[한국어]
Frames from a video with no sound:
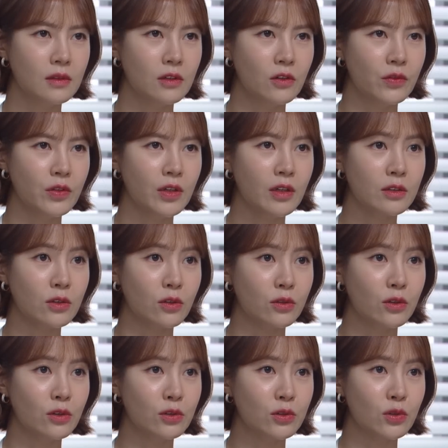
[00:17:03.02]
언니가
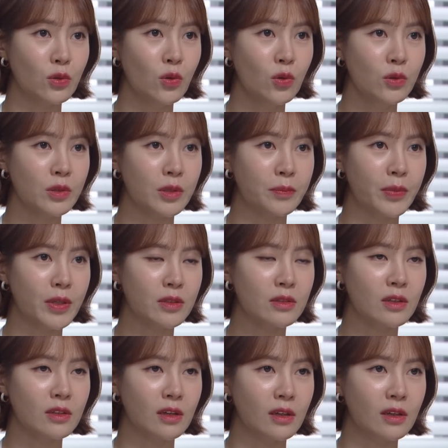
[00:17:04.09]
정겨울 씨 호흡기
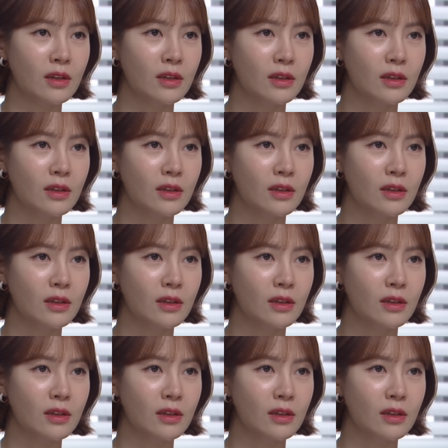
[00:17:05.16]
뺐잖아.